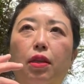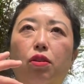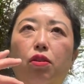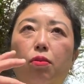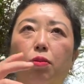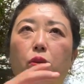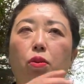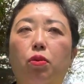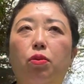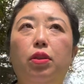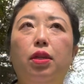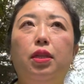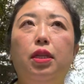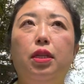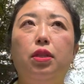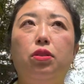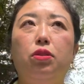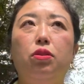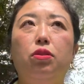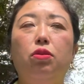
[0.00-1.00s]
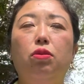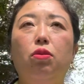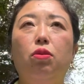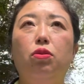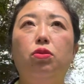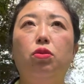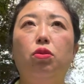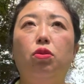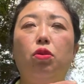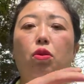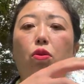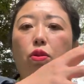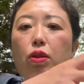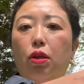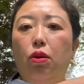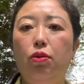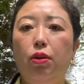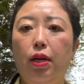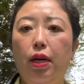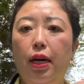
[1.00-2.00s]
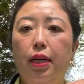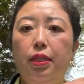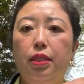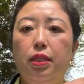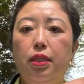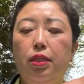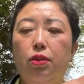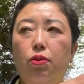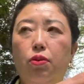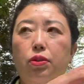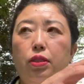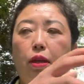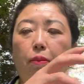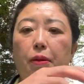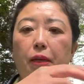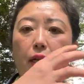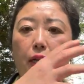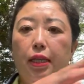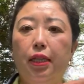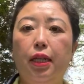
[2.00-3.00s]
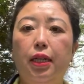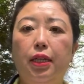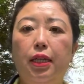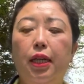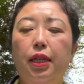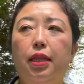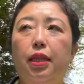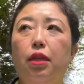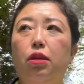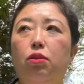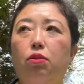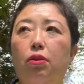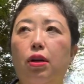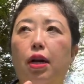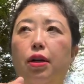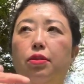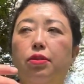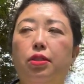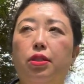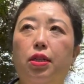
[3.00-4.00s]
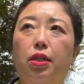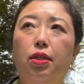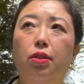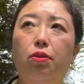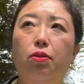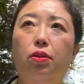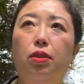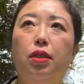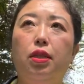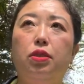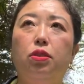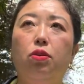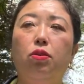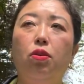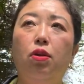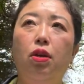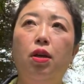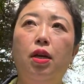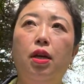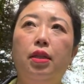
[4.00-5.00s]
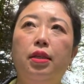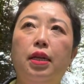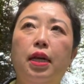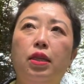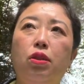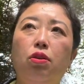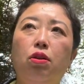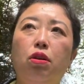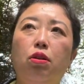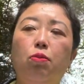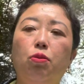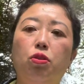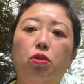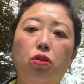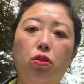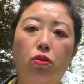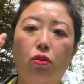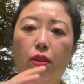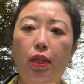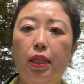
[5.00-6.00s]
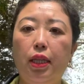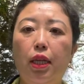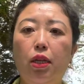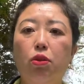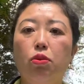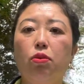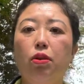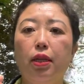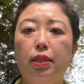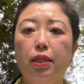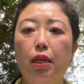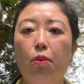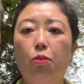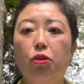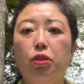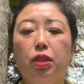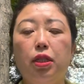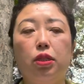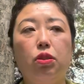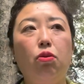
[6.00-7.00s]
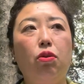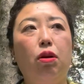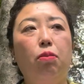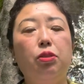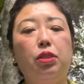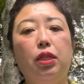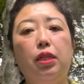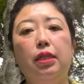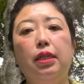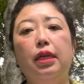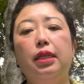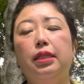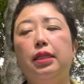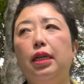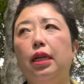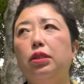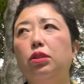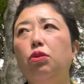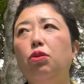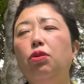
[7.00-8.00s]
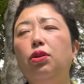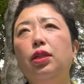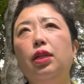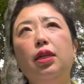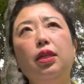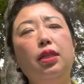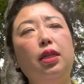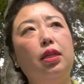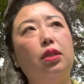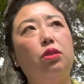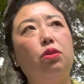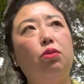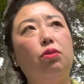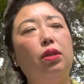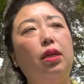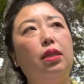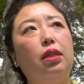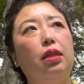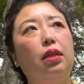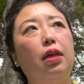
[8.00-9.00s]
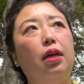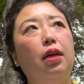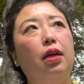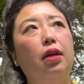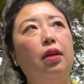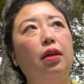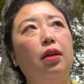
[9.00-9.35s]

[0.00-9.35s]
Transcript: えば飲んでたりすると、ちょっと酔ったような感じの喋り方になったりとか、薬飲んでて、その、なんとなくもずっと寝てるとかさ、もしかそうかもしれないしさ、そうなったらそうなったで、